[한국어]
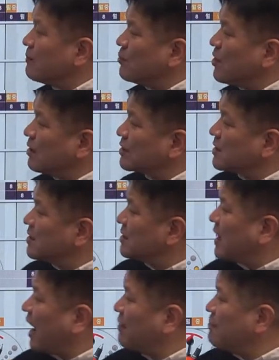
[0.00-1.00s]
물론
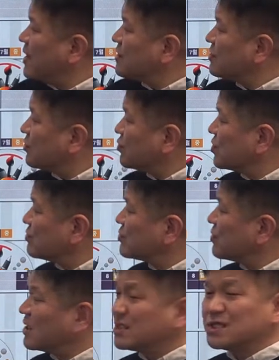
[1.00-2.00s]
그 다음날 서류
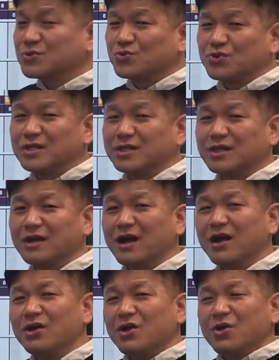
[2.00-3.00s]
접수가
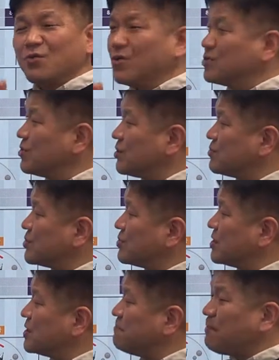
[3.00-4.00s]
19일이니까 원서
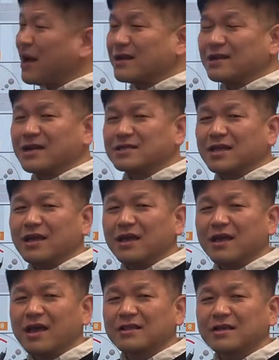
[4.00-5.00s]
접수를 18일까지
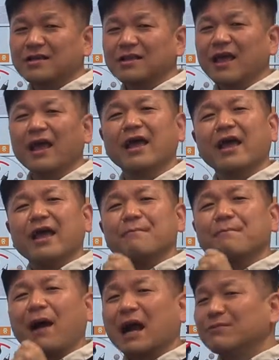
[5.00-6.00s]
해야 되는데
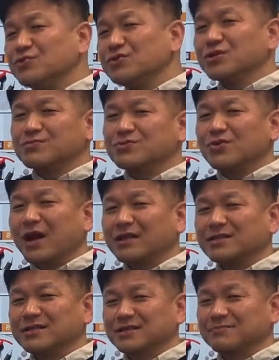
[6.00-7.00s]
방문
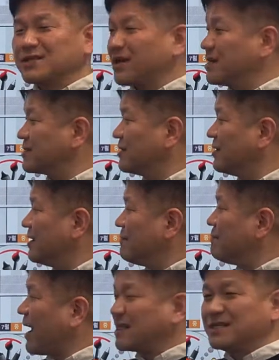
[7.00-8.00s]
접수하는 입장에서
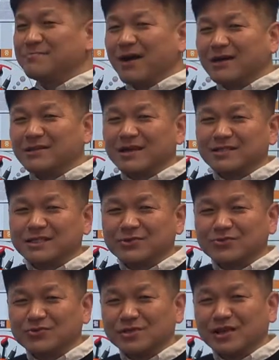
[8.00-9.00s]
마지막 날
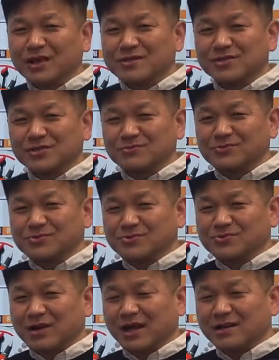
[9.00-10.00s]
19일날
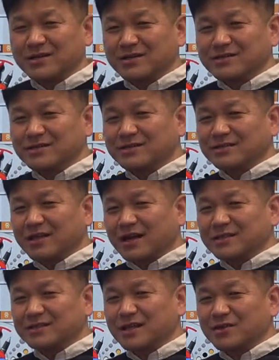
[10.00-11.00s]
접수할 것을
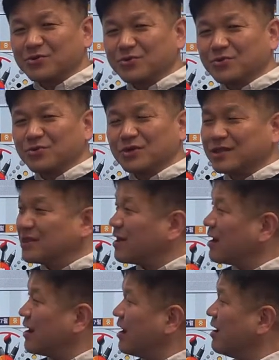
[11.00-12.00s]
딱 챙겨놓고
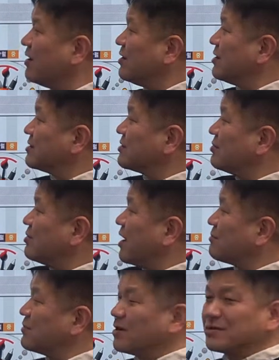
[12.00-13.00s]
있다가 서울대
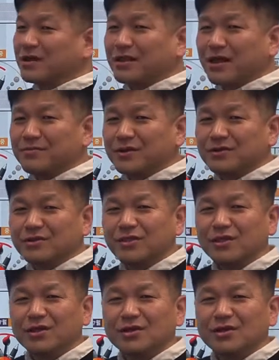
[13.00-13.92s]
합격자 나면은